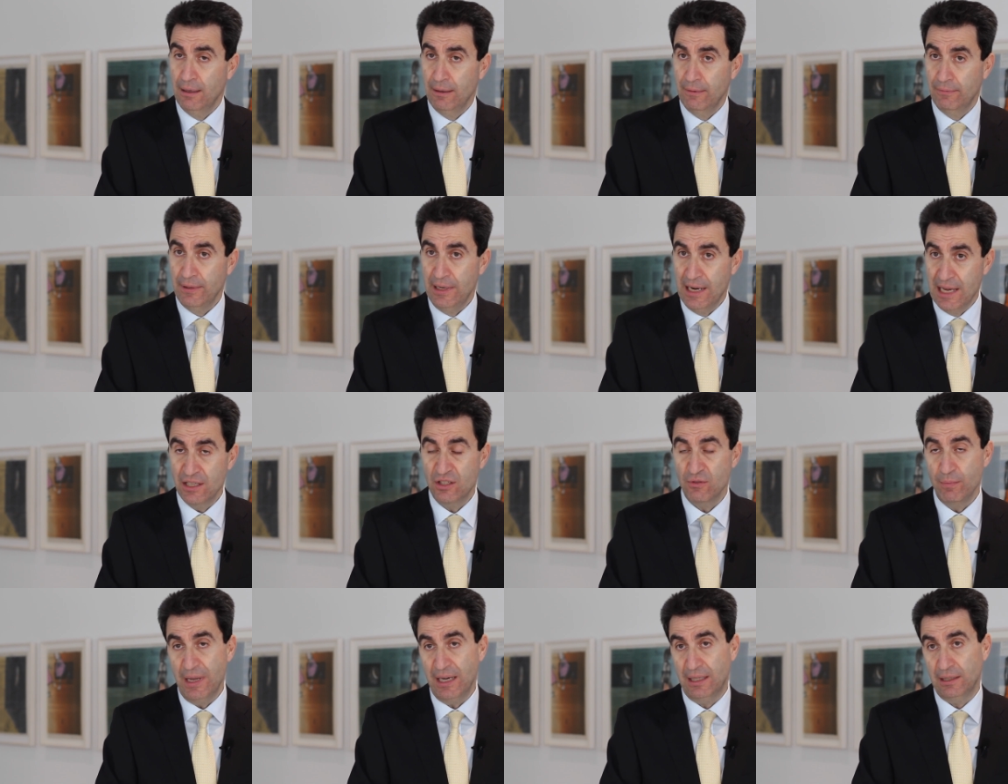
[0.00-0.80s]

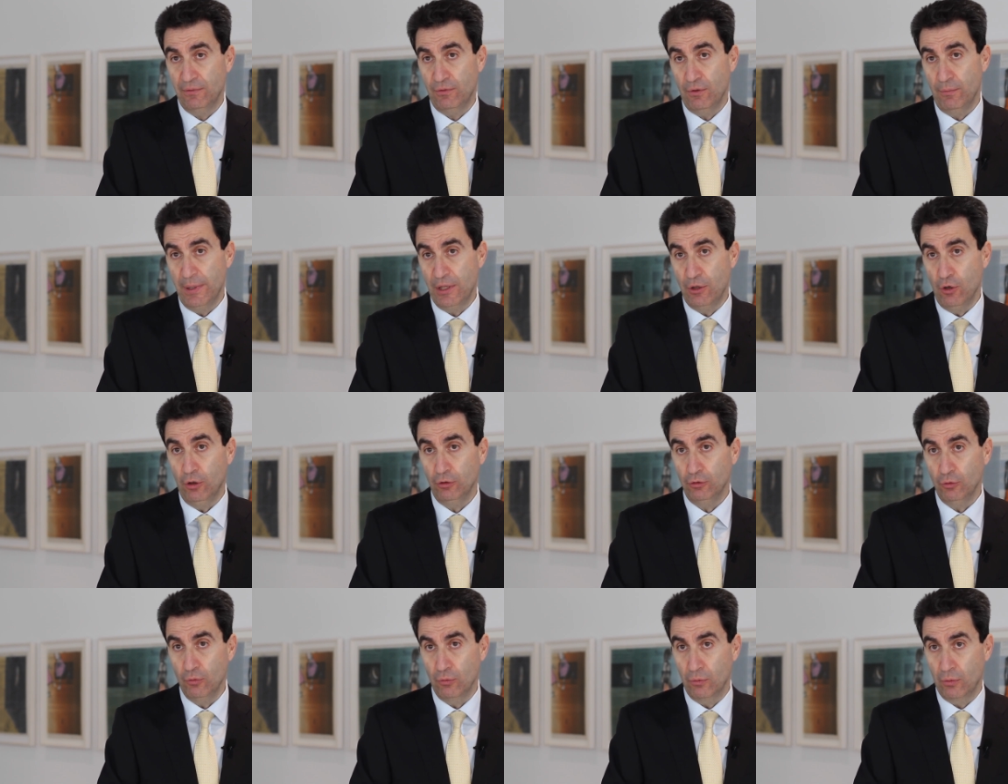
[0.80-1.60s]
Finanzmärkte von
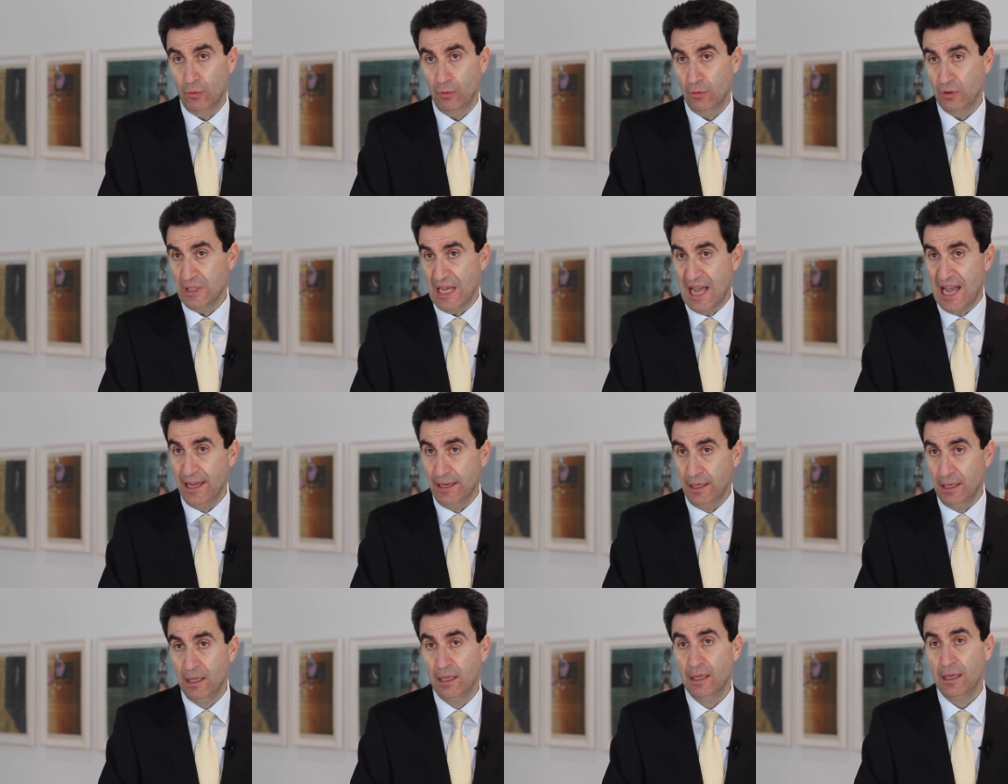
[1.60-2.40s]
Bedeutung
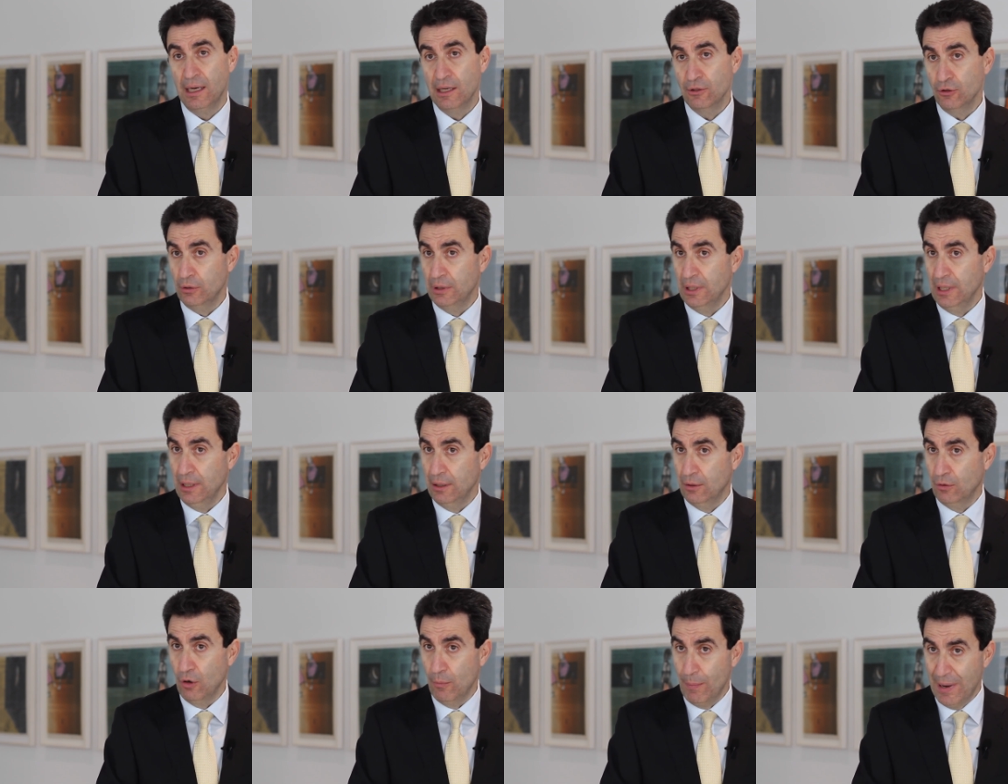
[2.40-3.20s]
sein also die
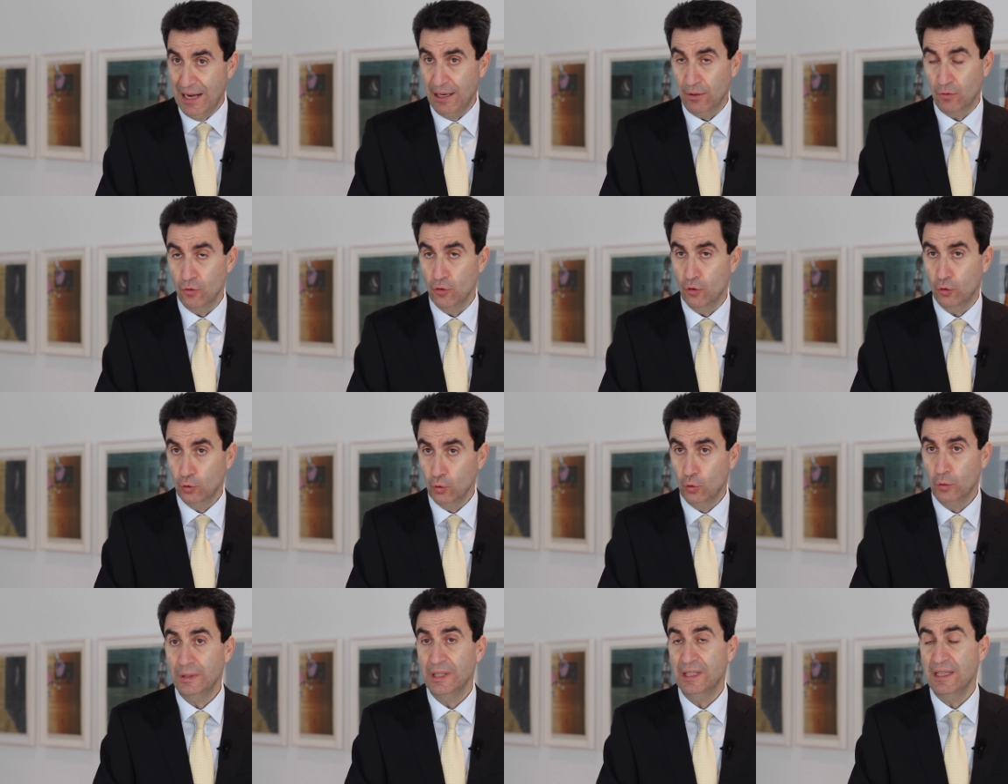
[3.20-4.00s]
globale
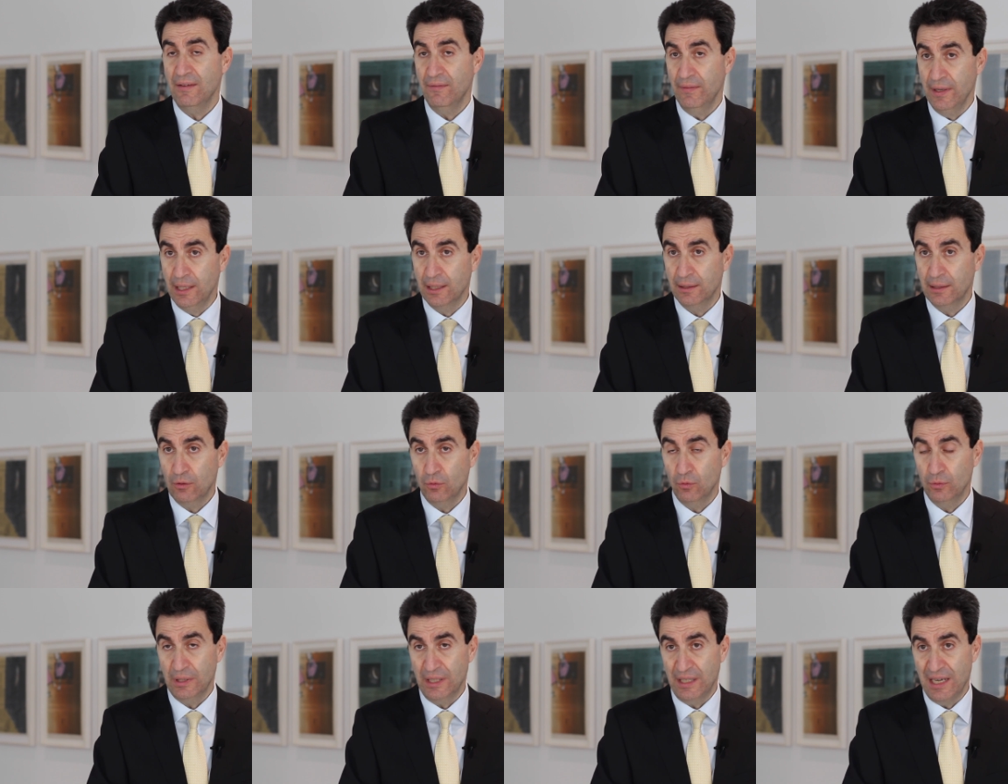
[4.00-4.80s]
Konjunktur, die Gewinne der
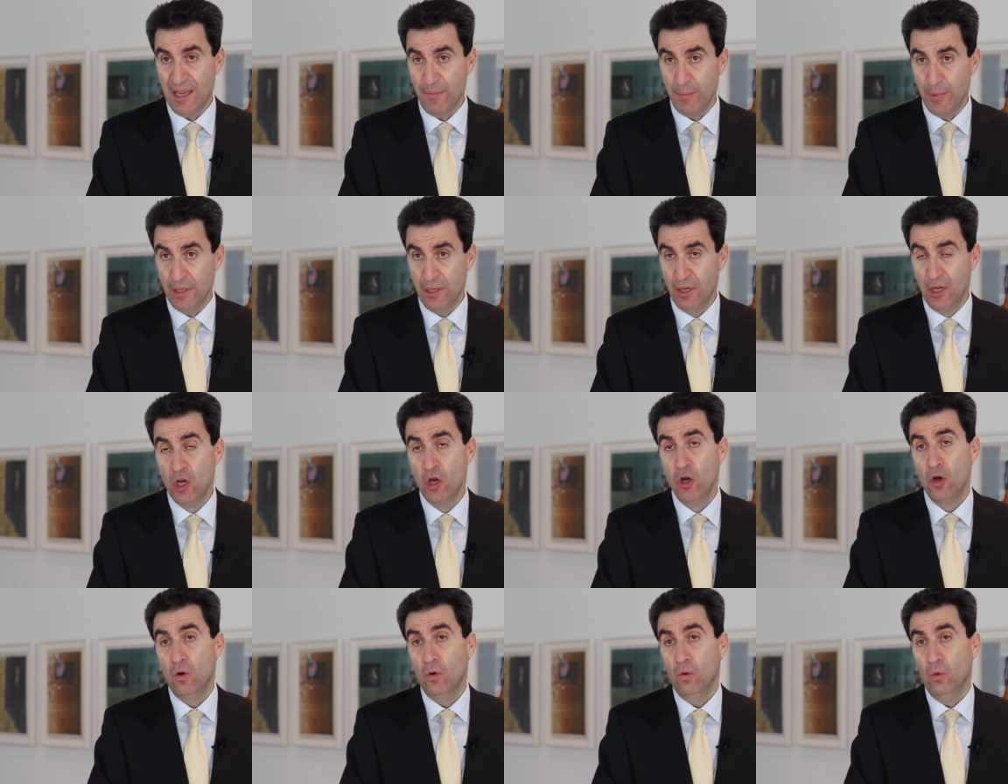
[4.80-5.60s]
Unternehmen
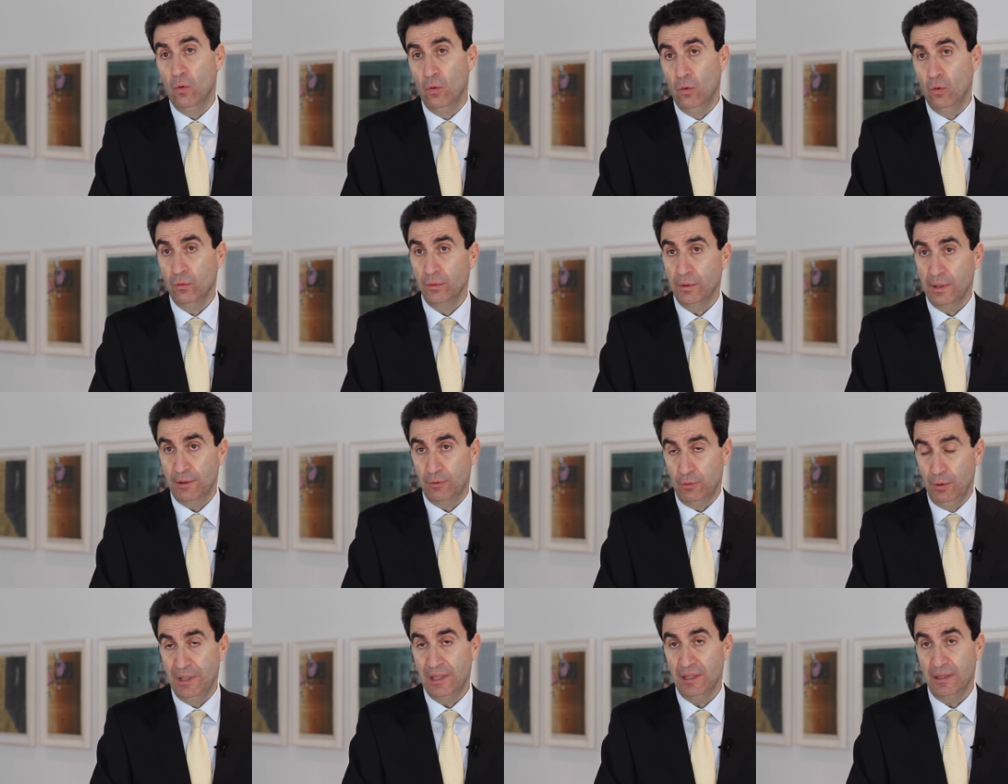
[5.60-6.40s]
und
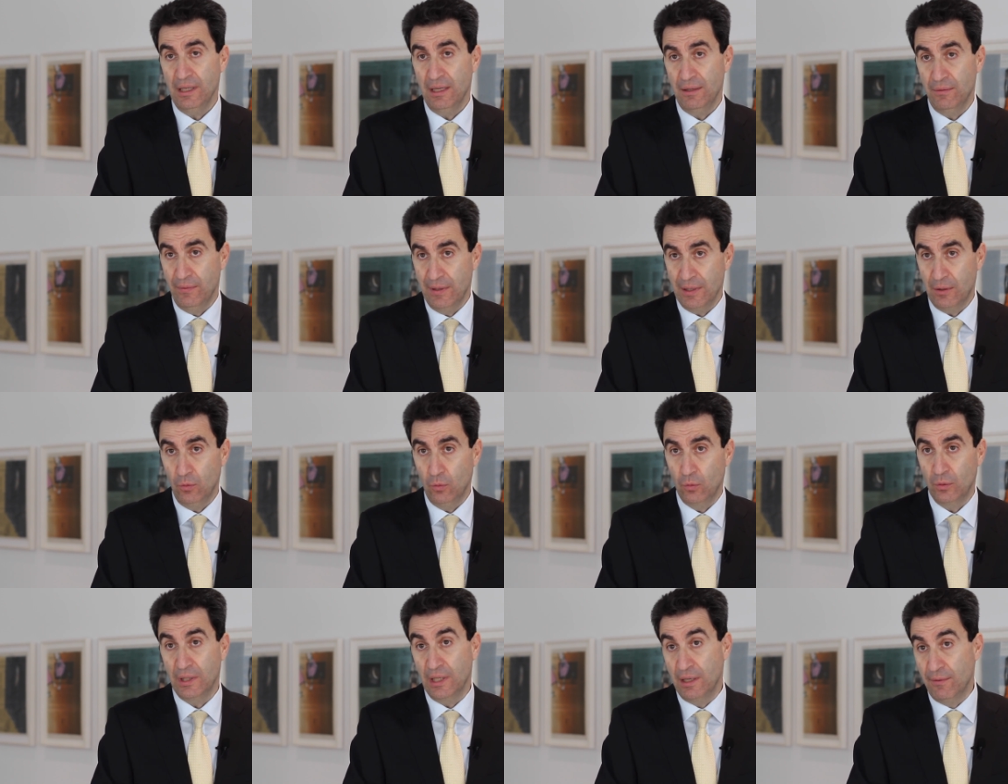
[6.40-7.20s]
natürlich die
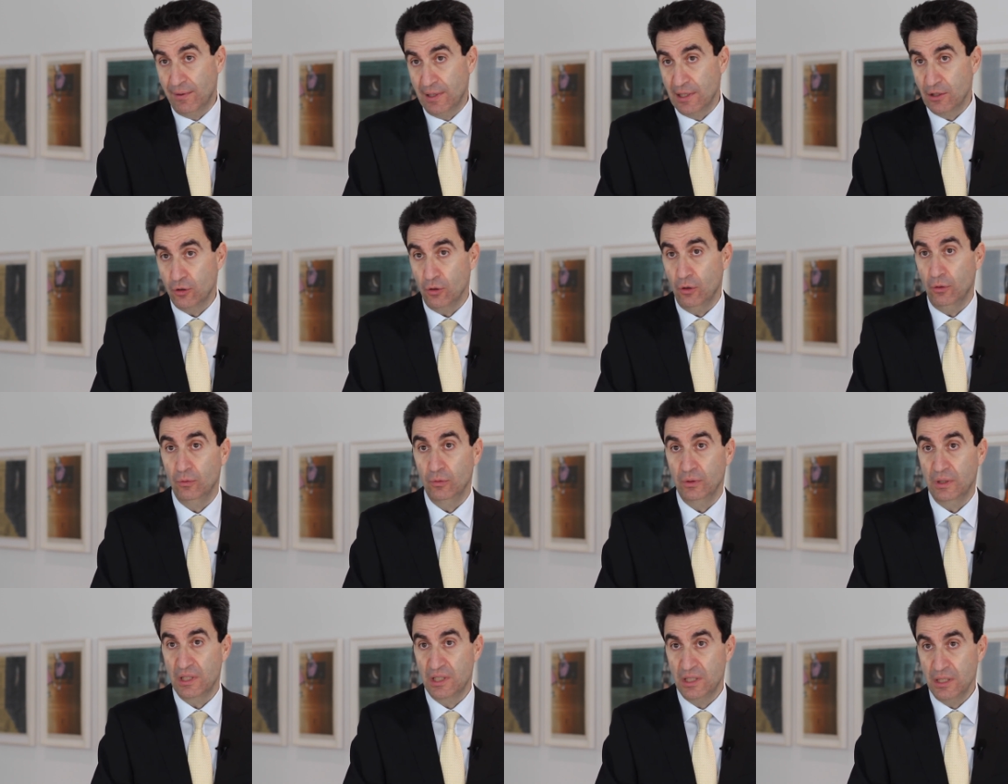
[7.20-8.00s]
Entwicklung der Inflation
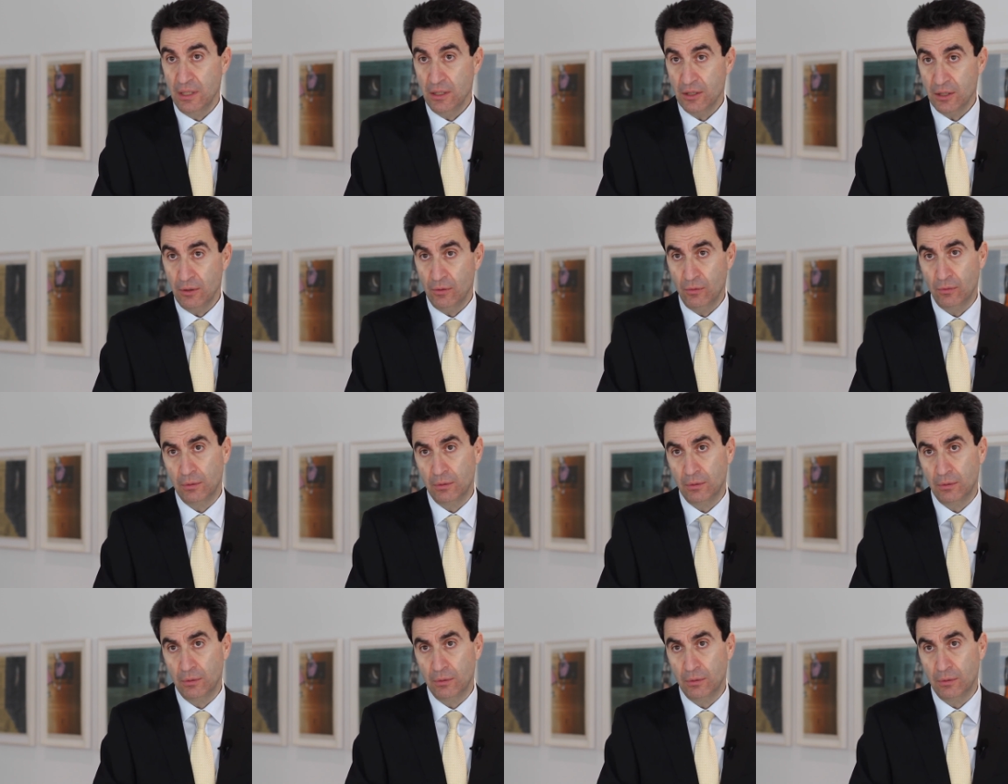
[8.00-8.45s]
und der Zinsen.